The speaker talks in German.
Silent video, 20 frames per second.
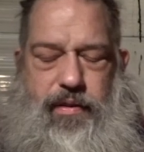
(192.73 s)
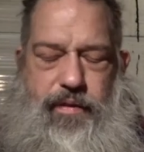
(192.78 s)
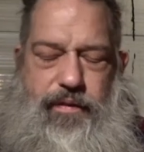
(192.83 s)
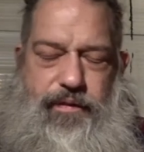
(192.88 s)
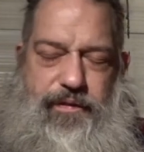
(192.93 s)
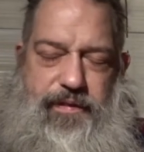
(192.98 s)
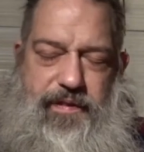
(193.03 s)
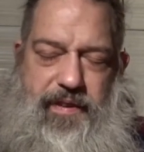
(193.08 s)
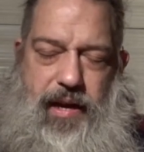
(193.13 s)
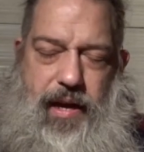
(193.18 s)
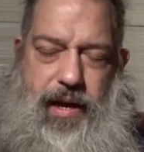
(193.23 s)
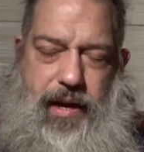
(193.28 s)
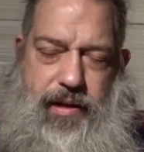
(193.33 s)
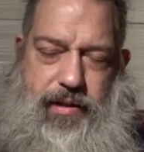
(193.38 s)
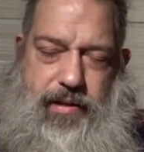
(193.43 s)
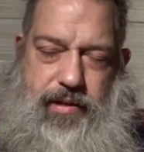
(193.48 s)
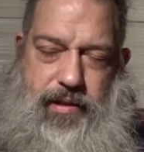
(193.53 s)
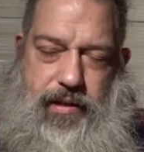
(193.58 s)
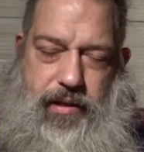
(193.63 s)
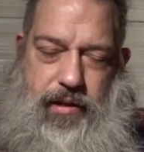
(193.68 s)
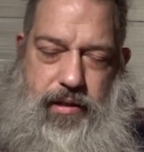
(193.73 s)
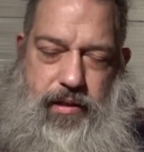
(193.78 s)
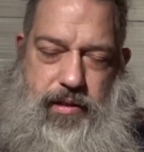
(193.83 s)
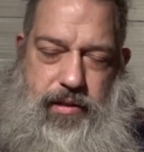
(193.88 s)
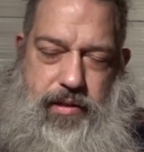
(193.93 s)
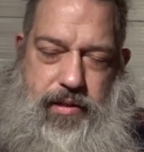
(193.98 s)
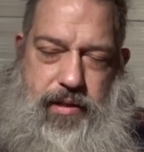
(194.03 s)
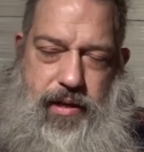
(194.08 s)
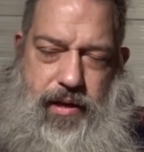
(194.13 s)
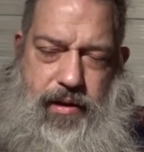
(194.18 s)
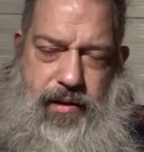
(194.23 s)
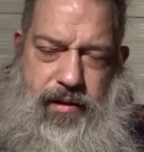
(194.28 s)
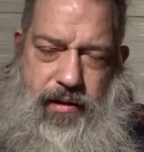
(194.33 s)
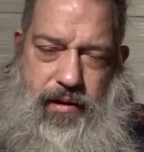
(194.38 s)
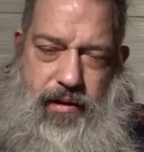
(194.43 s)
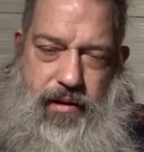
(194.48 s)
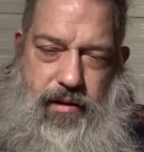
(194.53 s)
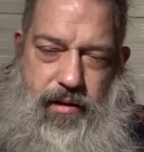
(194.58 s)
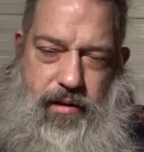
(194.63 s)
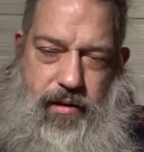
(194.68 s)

fragte ich dann